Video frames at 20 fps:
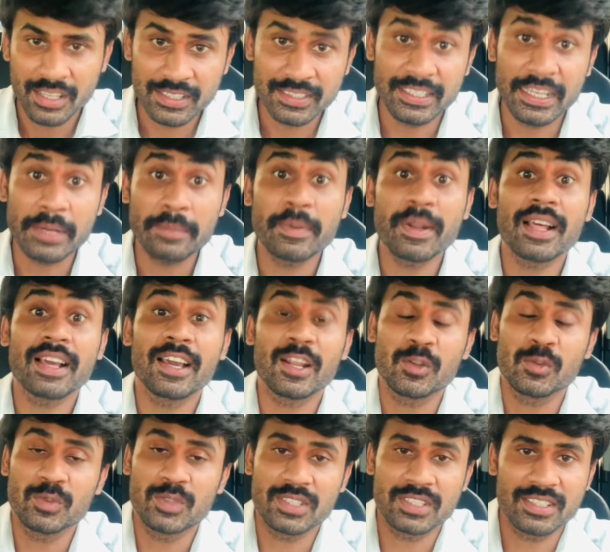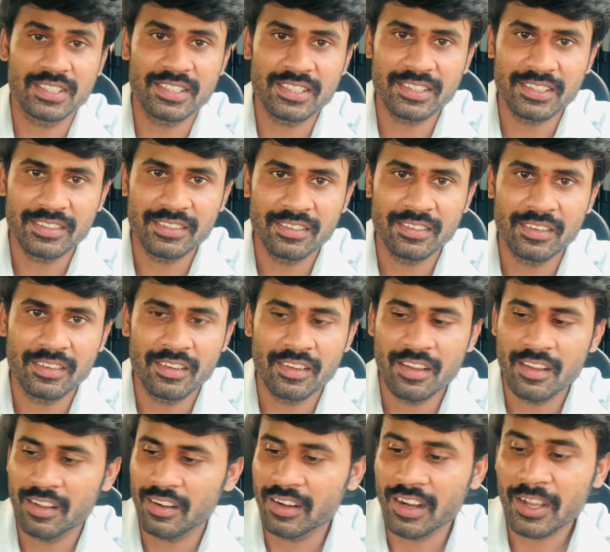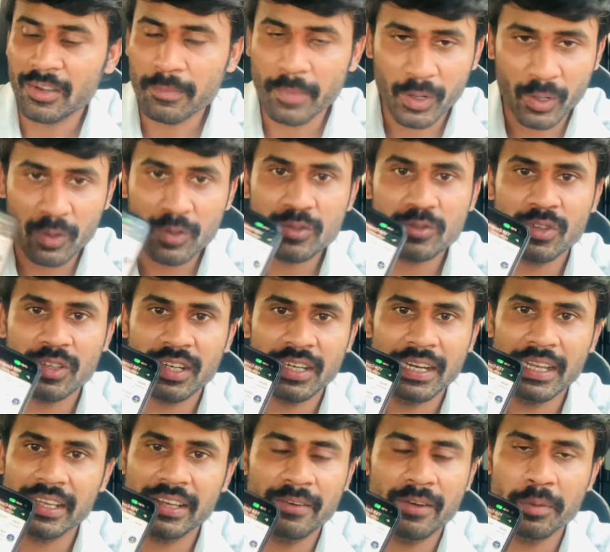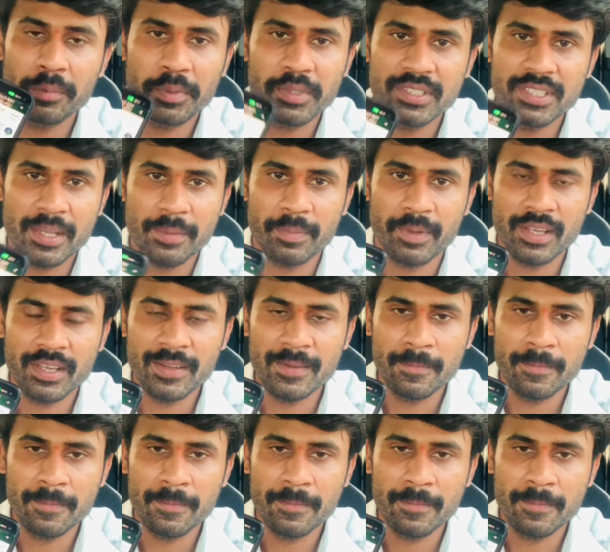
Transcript: శర్మిల గారిని ఉద్దేశించి నాకు మనోని చూడగానే నాకు ఏమనిపించింది చెప్పనా